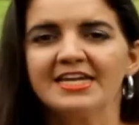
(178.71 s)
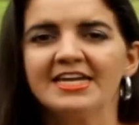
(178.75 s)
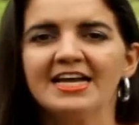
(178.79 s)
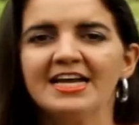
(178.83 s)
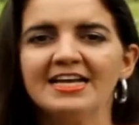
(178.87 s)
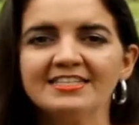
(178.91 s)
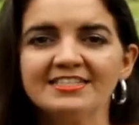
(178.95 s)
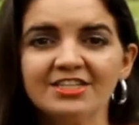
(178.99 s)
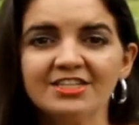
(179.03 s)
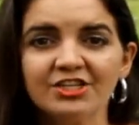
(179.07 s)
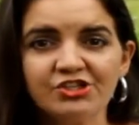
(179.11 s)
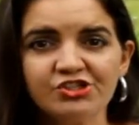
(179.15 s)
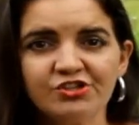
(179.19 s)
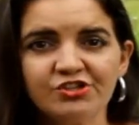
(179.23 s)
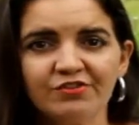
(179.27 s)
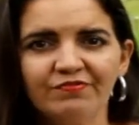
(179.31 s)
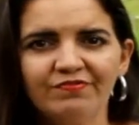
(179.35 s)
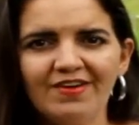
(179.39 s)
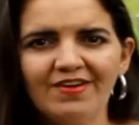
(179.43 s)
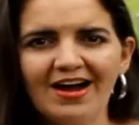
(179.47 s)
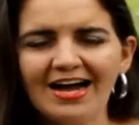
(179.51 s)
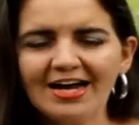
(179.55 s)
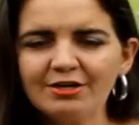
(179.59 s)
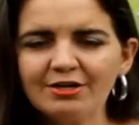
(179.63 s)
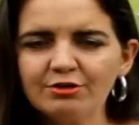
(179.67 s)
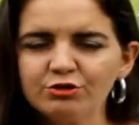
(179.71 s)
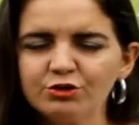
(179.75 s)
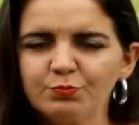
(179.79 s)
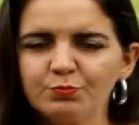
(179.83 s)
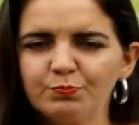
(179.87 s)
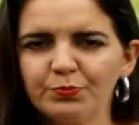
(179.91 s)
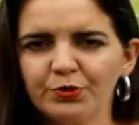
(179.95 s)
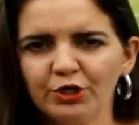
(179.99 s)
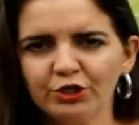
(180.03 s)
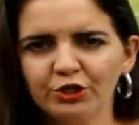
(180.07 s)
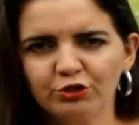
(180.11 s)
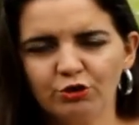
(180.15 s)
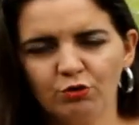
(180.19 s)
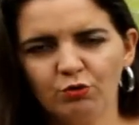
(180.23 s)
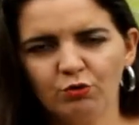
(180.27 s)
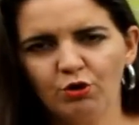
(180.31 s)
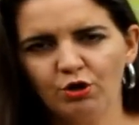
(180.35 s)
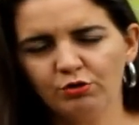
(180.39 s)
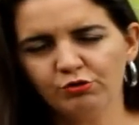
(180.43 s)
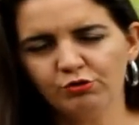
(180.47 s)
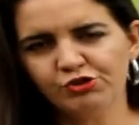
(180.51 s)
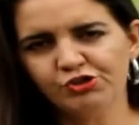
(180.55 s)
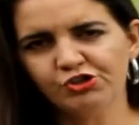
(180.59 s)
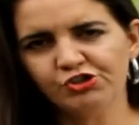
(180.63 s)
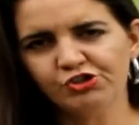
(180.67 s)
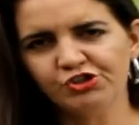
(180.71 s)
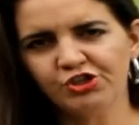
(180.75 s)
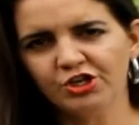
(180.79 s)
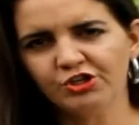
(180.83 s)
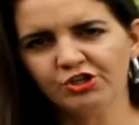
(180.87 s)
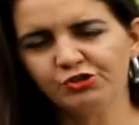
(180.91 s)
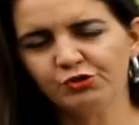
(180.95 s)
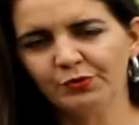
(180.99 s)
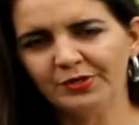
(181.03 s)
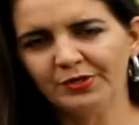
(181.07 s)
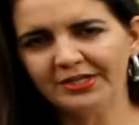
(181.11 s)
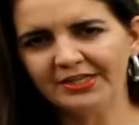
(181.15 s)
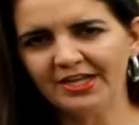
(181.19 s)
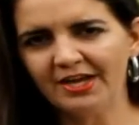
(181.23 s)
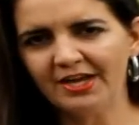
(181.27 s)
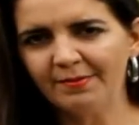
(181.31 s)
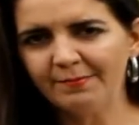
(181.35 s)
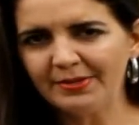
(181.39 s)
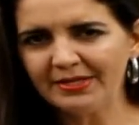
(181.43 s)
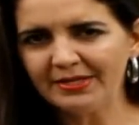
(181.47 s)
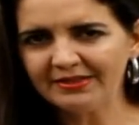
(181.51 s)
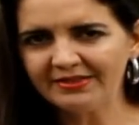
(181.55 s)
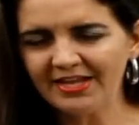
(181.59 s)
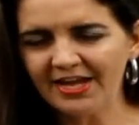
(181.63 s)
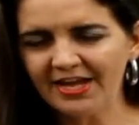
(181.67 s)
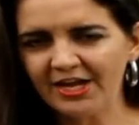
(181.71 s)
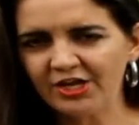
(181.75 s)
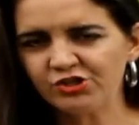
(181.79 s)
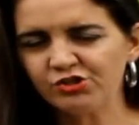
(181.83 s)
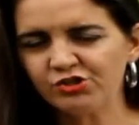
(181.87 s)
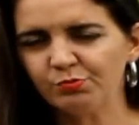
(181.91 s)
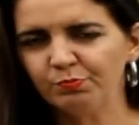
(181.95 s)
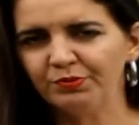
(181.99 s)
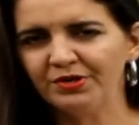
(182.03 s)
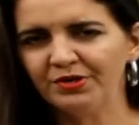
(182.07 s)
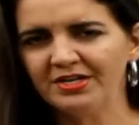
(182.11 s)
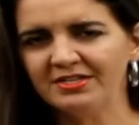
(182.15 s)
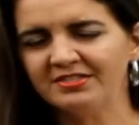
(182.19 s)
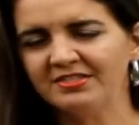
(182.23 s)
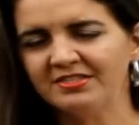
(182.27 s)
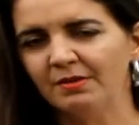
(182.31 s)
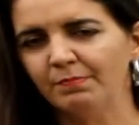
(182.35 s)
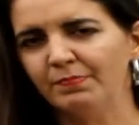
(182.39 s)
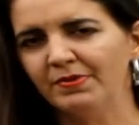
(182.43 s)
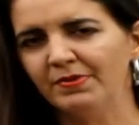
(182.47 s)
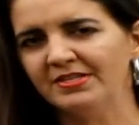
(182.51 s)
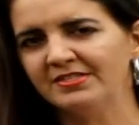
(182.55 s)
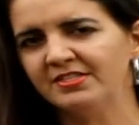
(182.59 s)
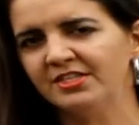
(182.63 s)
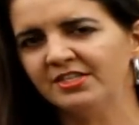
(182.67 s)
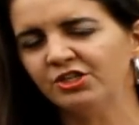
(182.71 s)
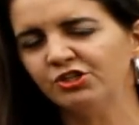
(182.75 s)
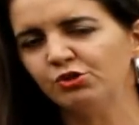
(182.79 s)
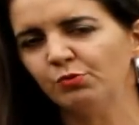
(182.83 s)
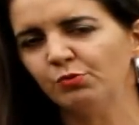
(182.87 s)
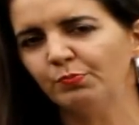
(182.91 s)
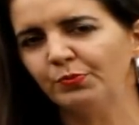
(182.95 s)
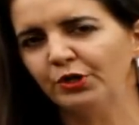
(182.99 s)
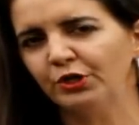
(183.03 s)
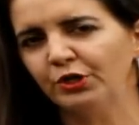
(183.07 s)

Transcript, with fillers: E existe vários protocolos de jejum intermitente. Por exemplo, existe